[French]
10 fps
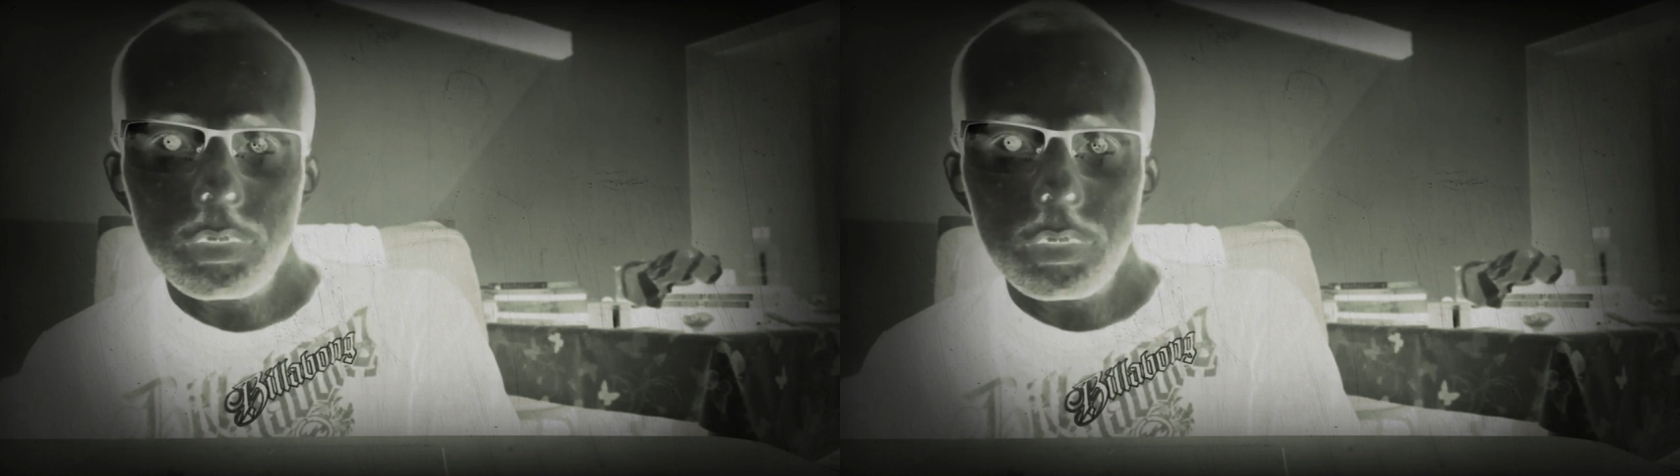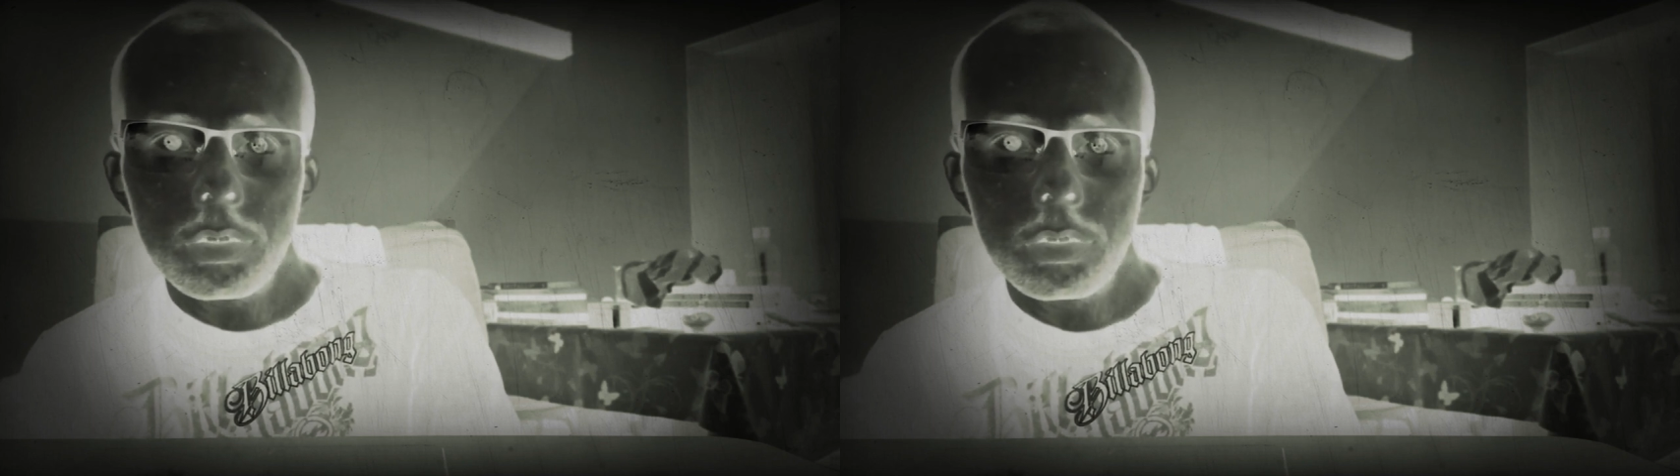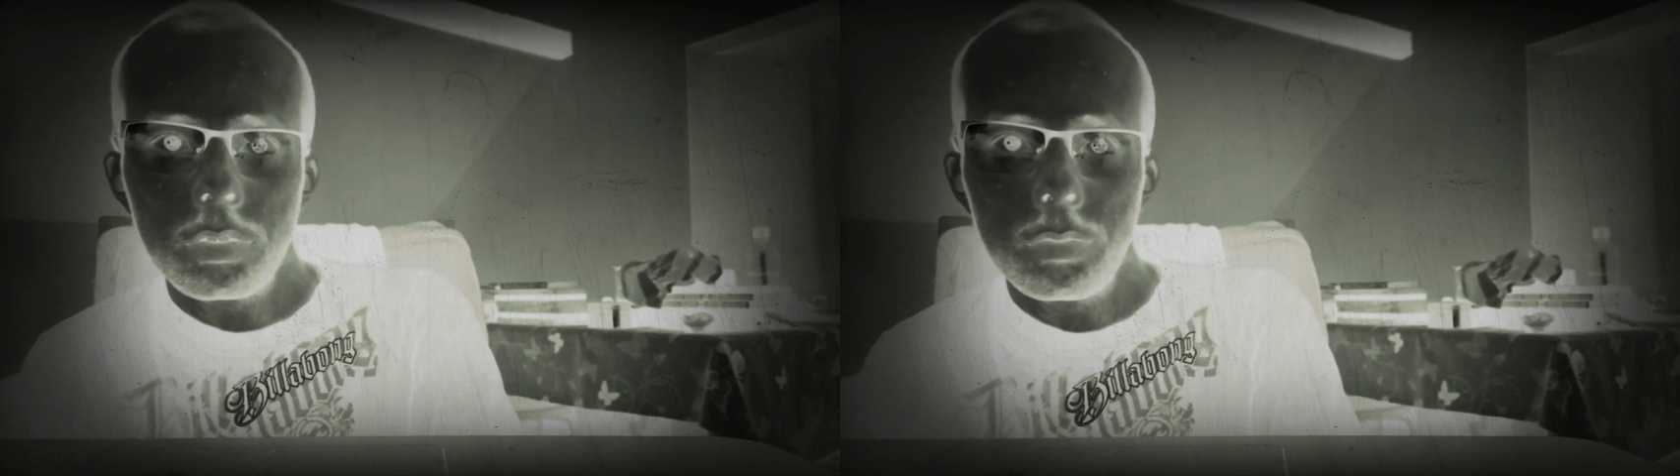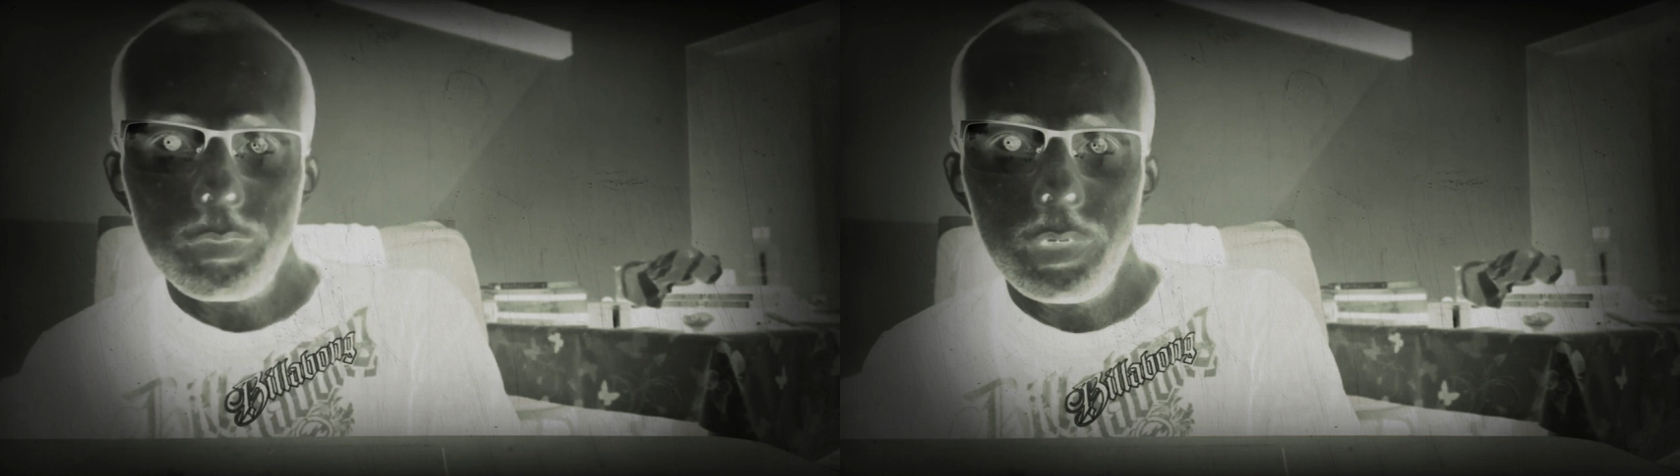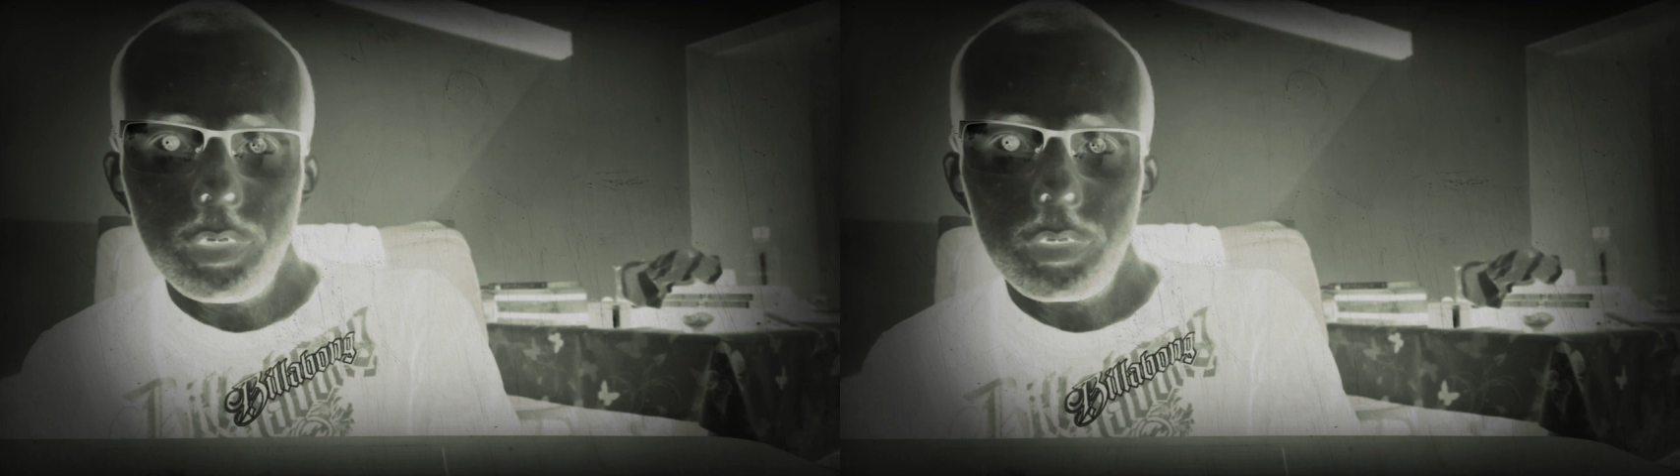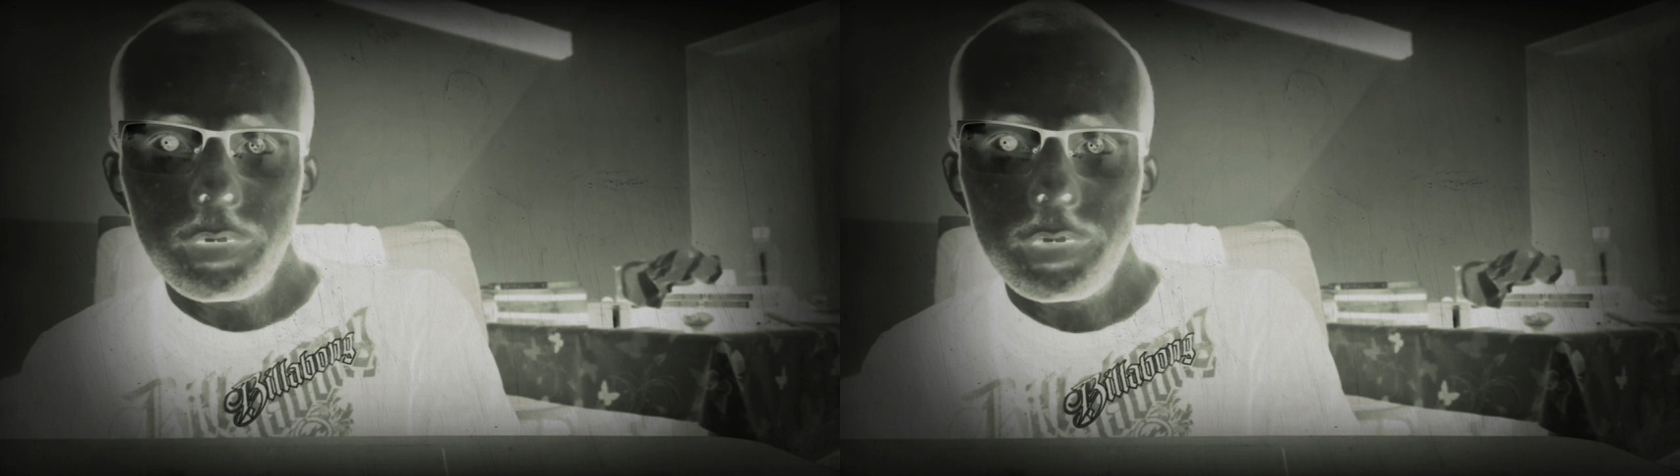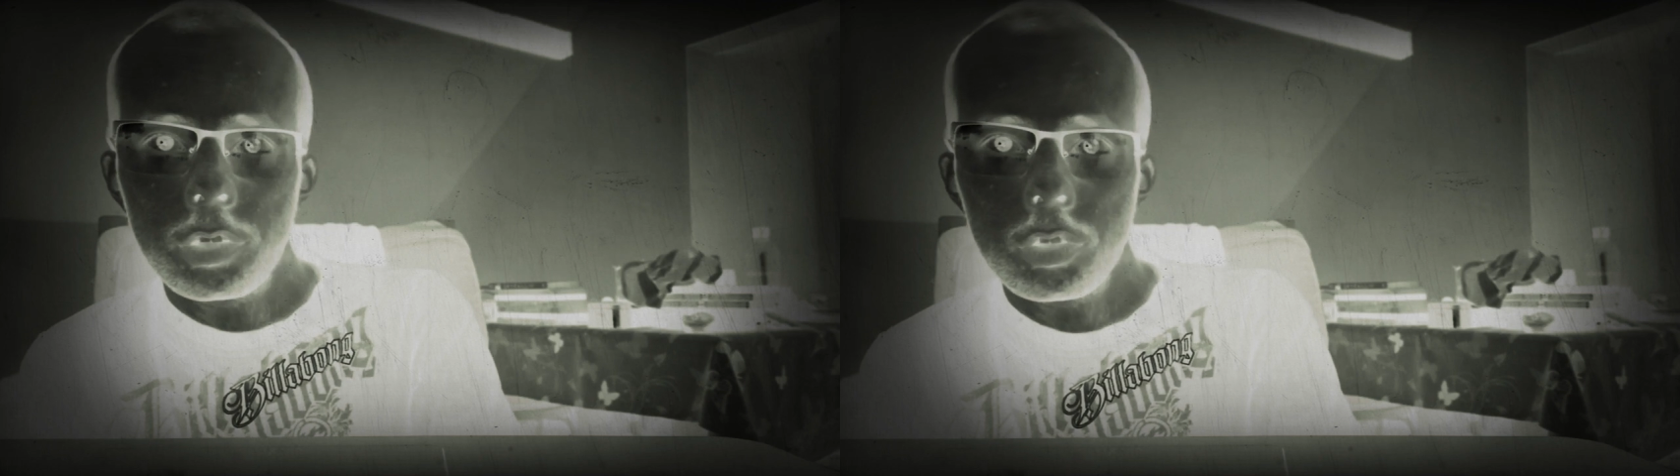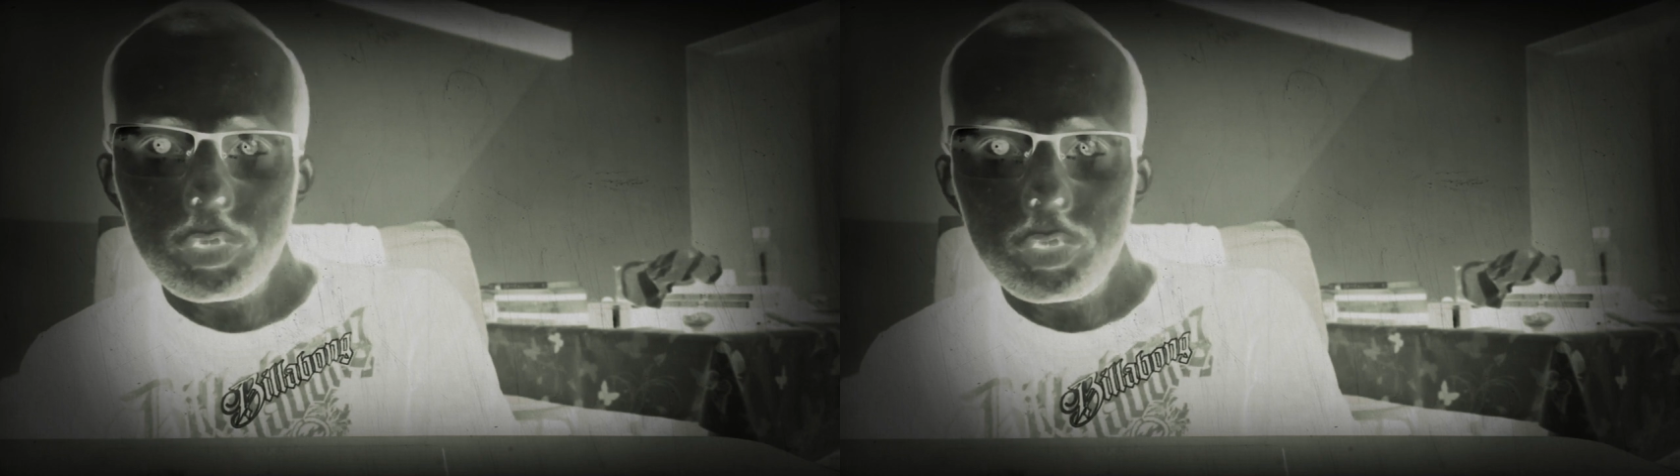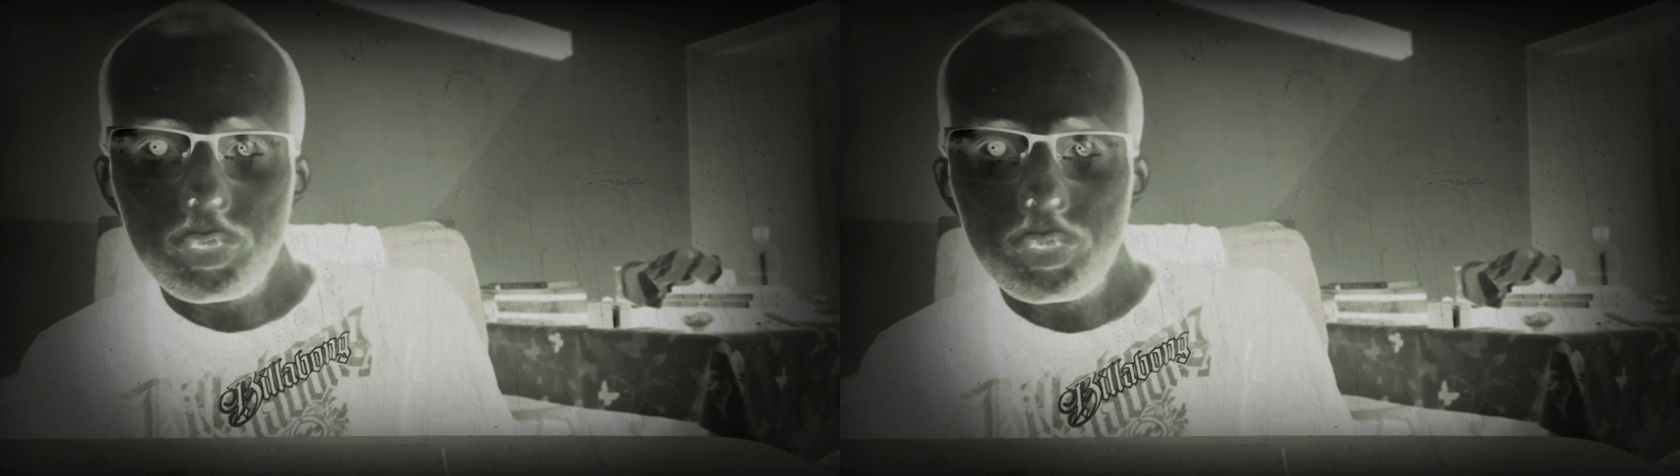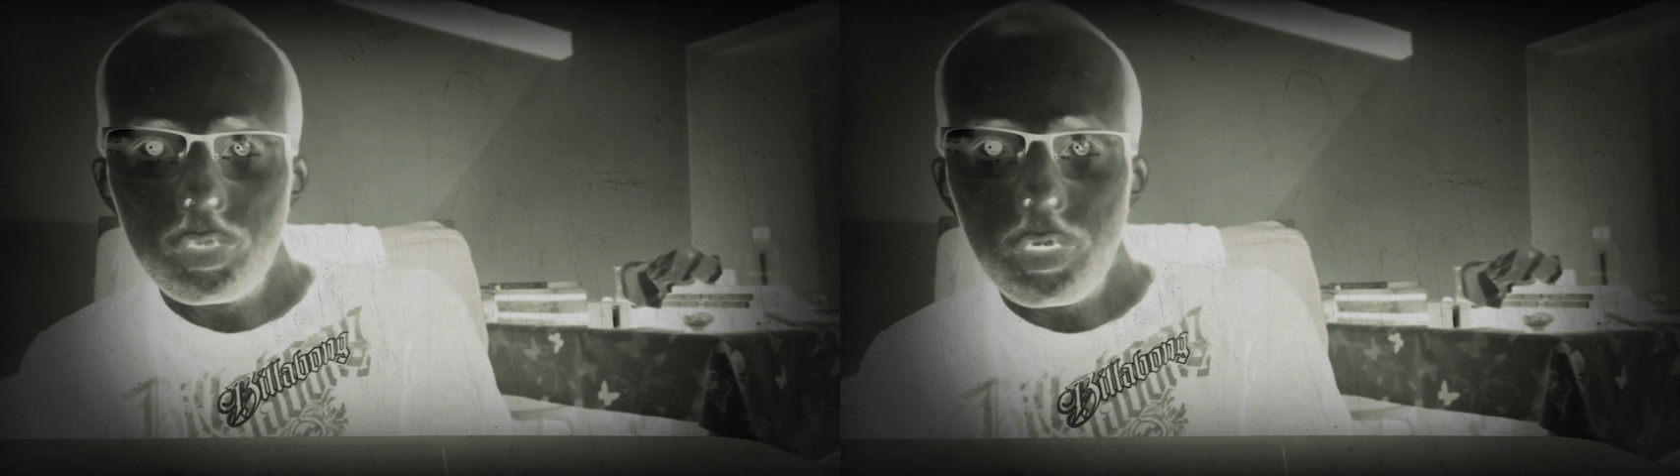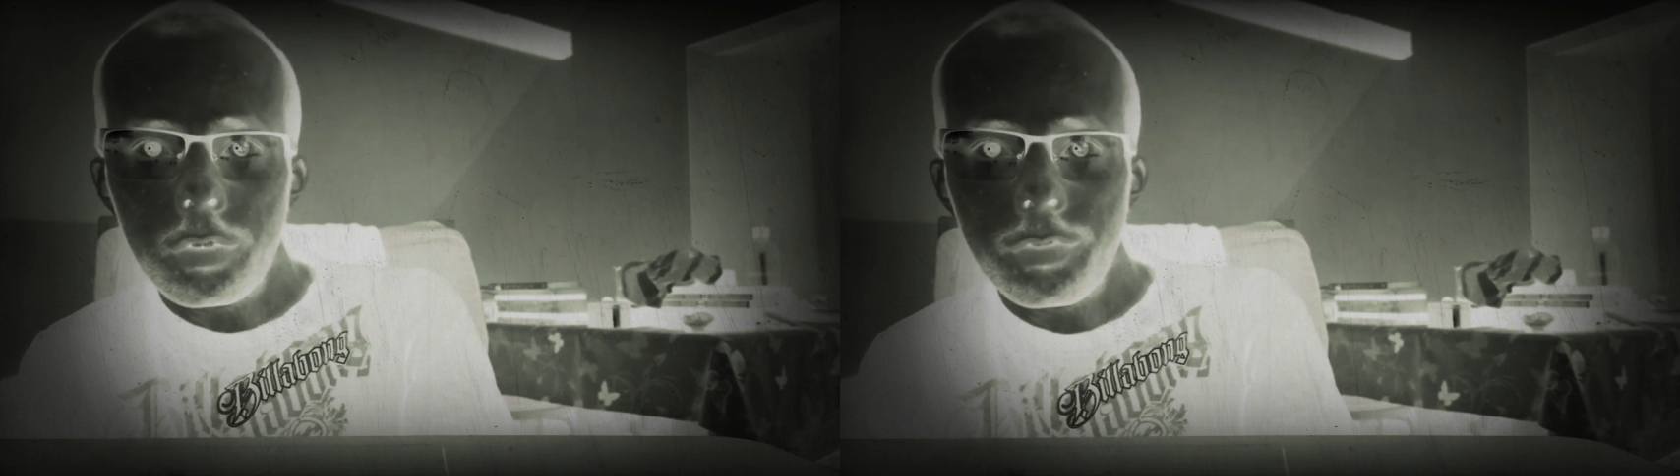dans le milieu des échanges de jeux en